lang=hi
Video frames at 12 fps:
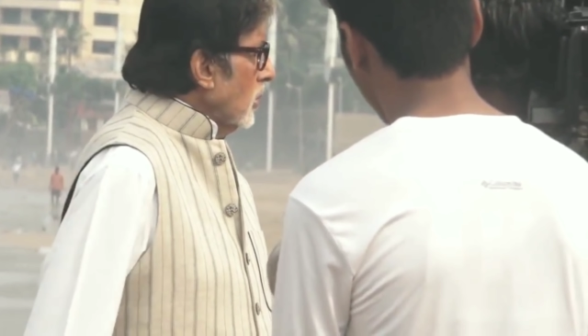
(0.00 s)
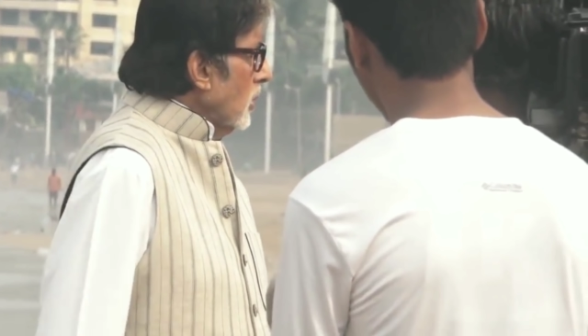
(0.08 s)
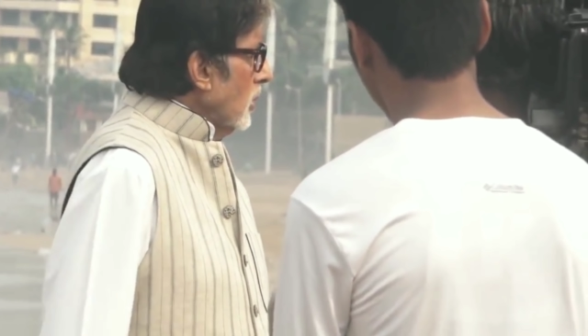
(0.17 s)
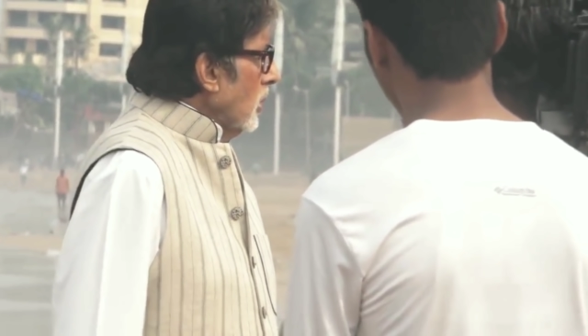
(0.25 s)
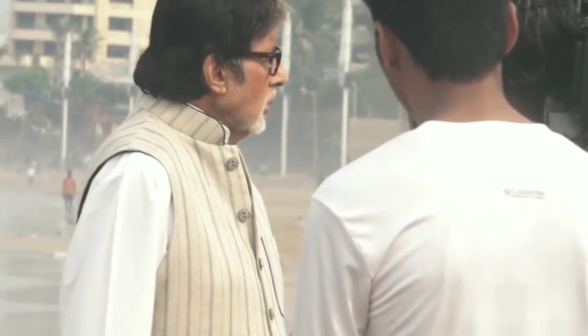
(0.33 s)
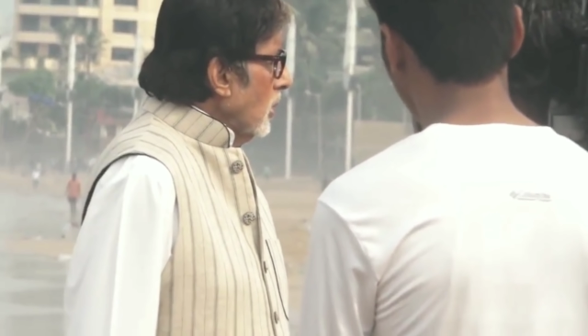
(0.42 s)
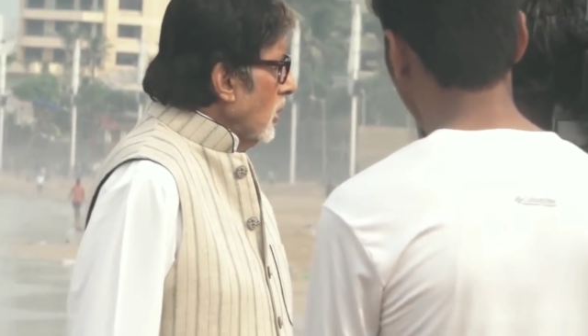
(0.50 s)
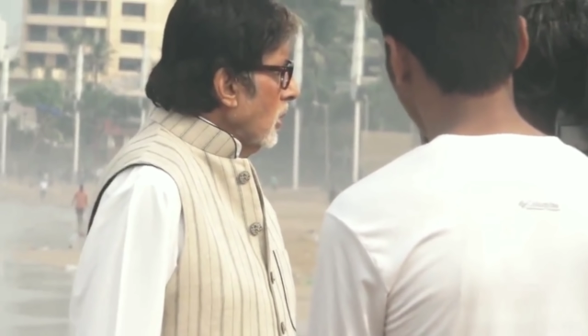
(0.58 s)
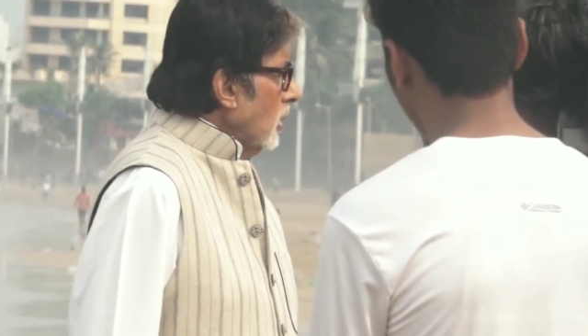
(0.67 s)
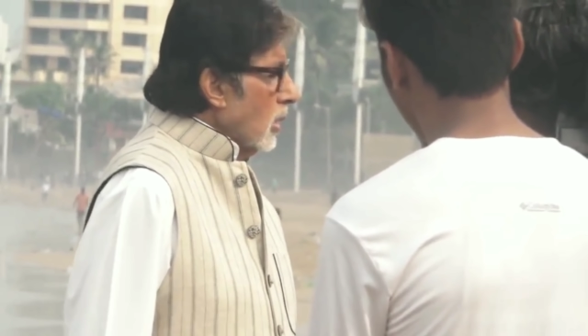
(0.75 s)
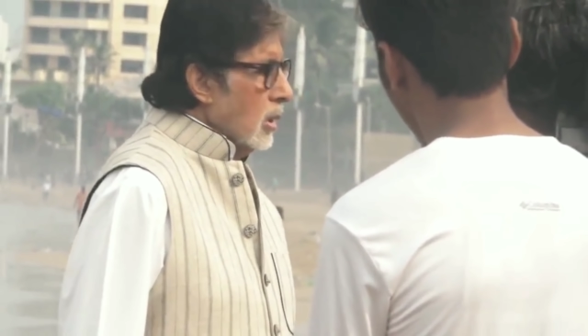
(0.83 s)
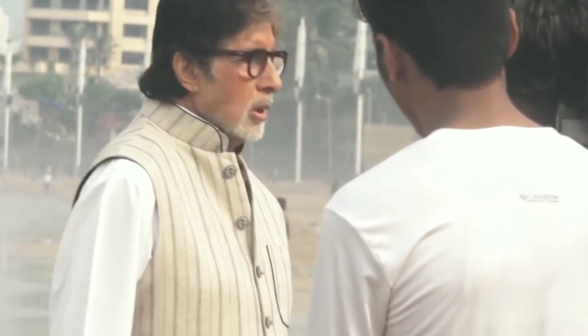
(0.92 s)
इस दौर में
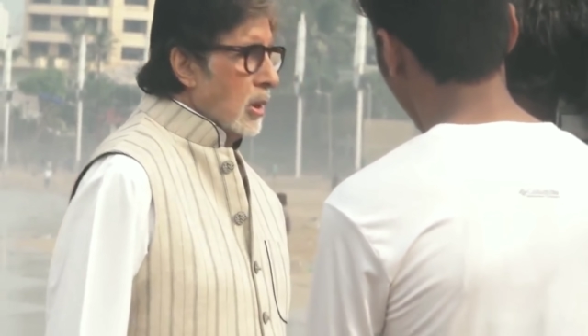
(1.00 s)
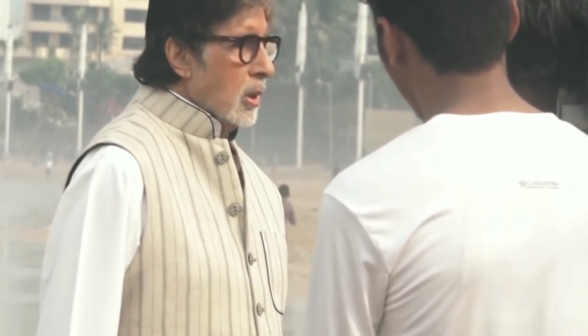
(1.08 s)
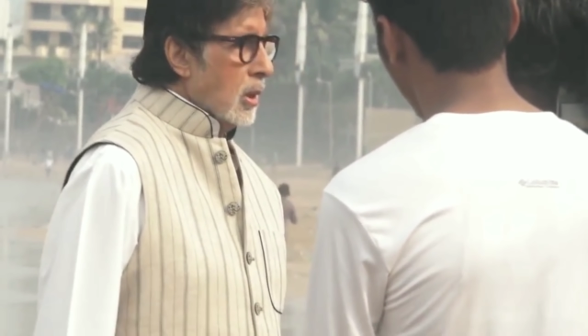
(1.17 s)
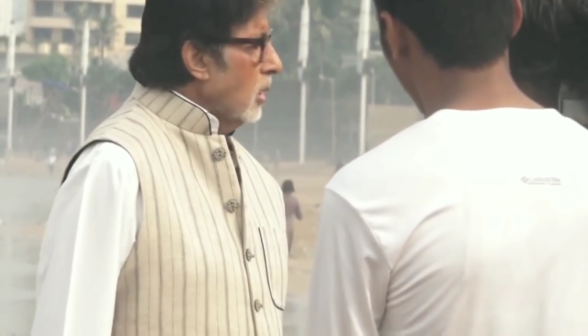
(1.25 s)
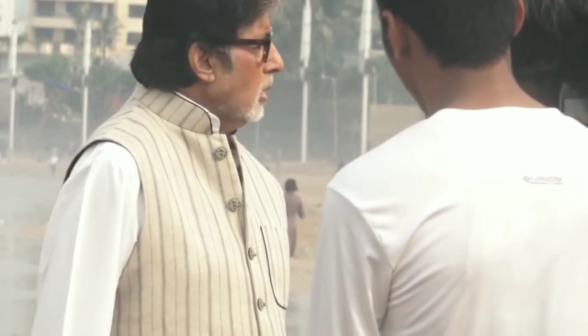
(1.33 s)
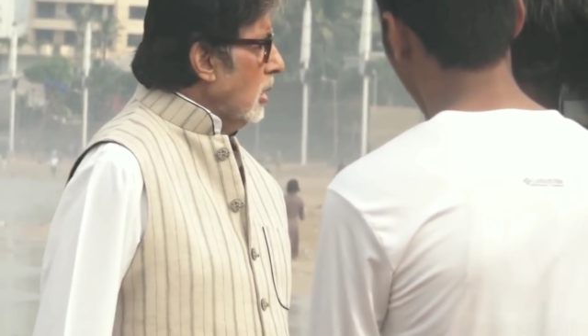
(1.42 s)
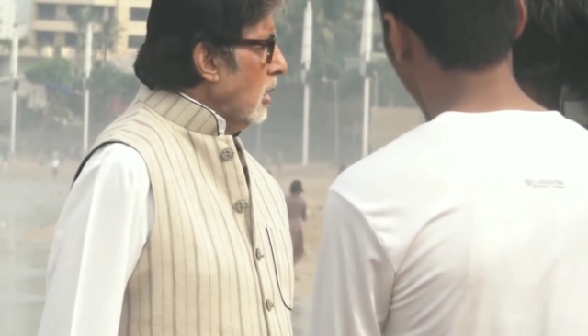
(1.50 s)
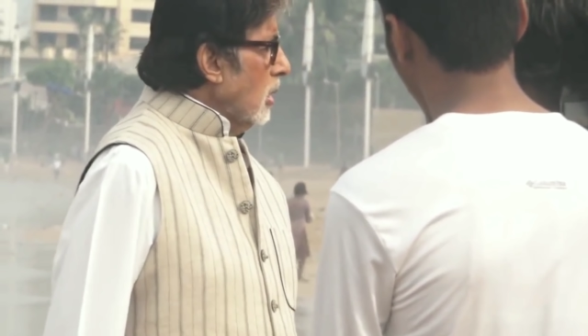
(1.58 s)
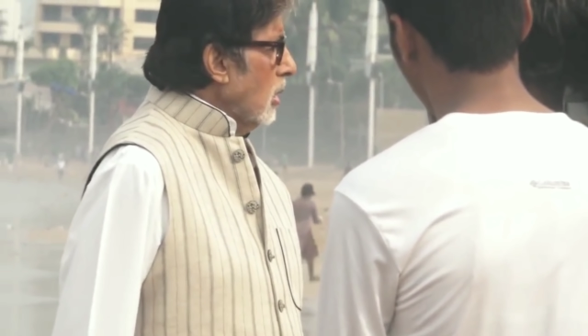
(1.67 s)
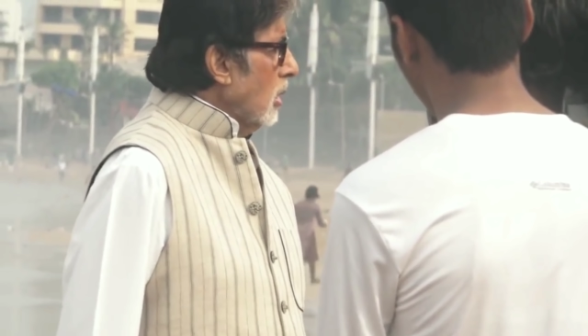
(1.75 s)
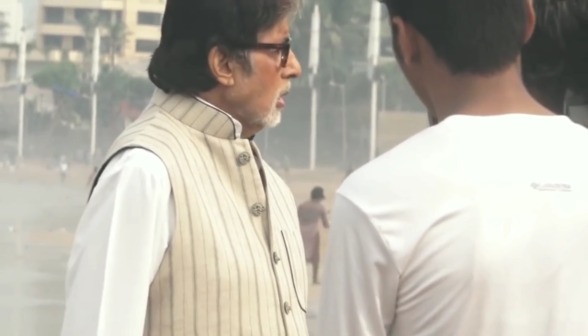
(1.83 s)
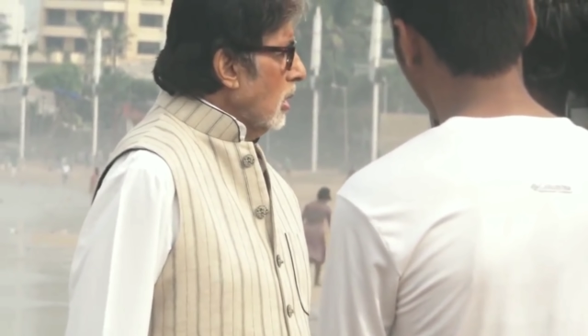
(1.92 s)
अमिताभ की कई
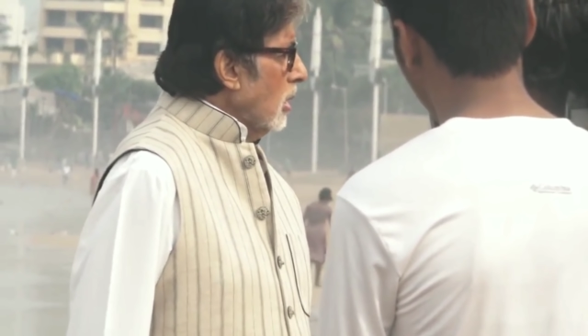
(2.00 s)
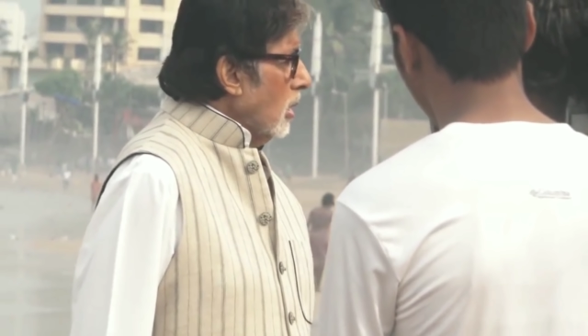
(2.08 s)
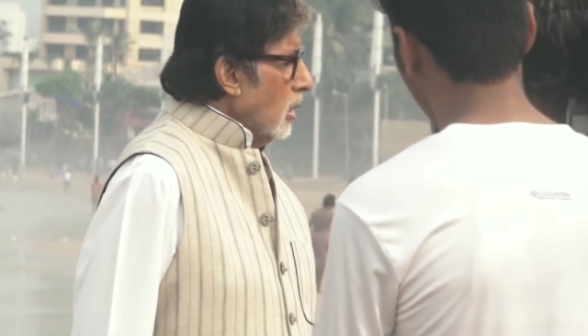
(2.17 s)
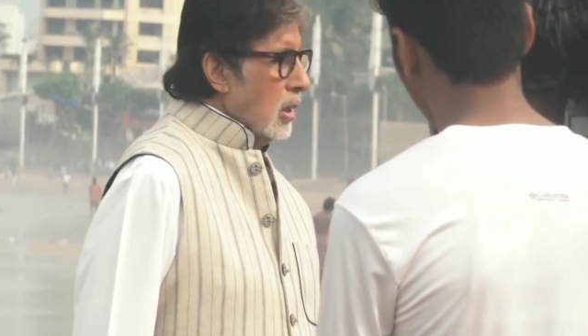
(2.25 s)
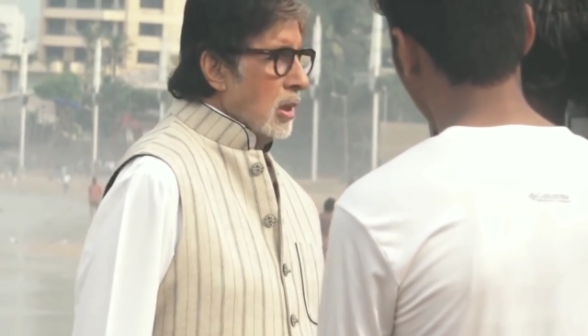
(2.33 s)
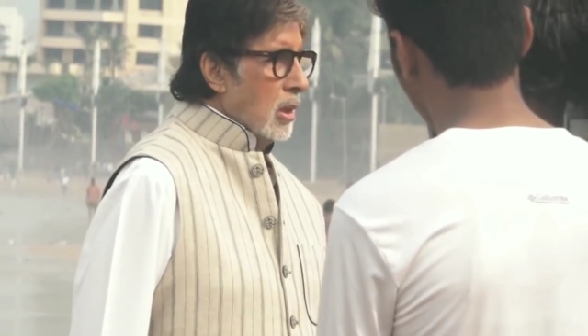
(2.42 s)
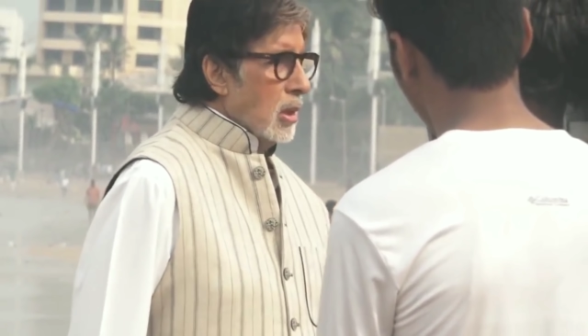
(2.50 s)
फिल्में भी रिलीज हुई